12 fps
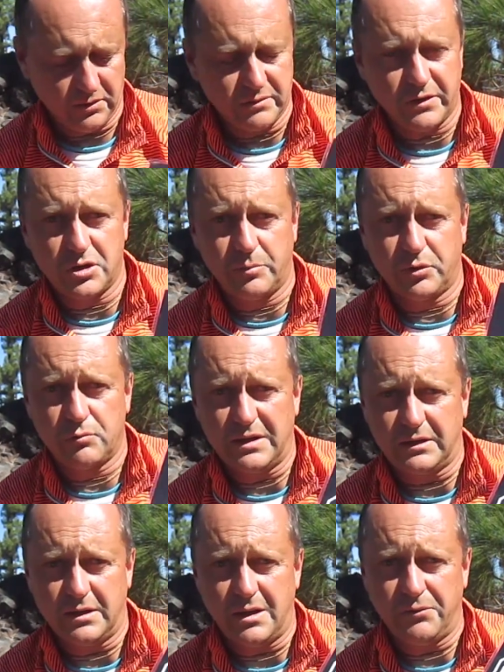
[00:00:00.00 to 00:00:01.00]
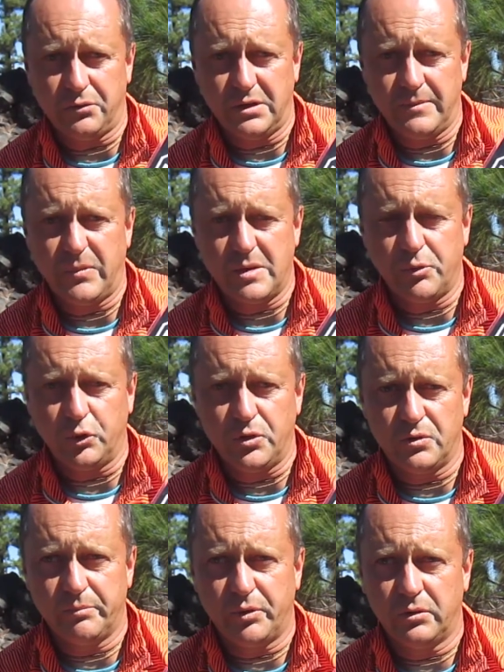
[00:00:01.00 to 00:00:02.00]
To jest właśnie podkładka na wodę,
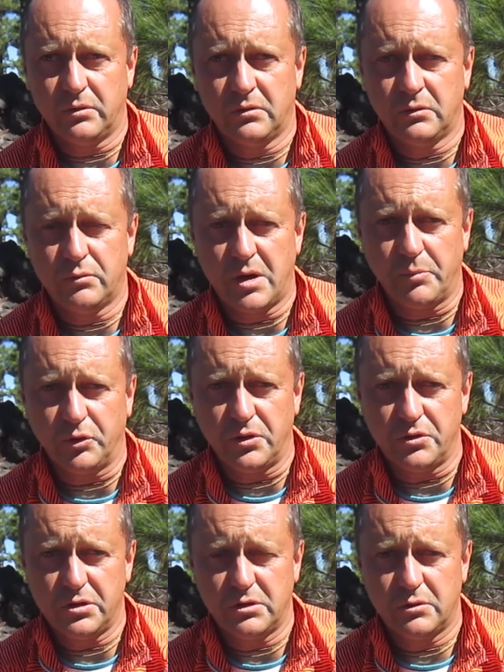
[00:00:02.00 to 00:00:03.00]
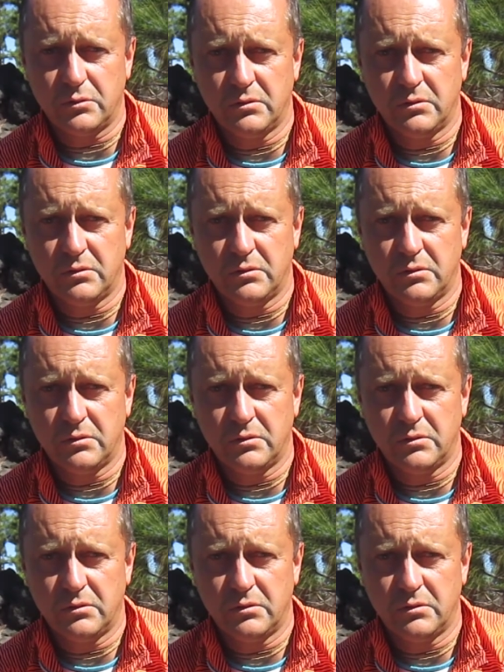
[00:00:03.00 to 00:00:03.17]
podnio, pod, która podnosi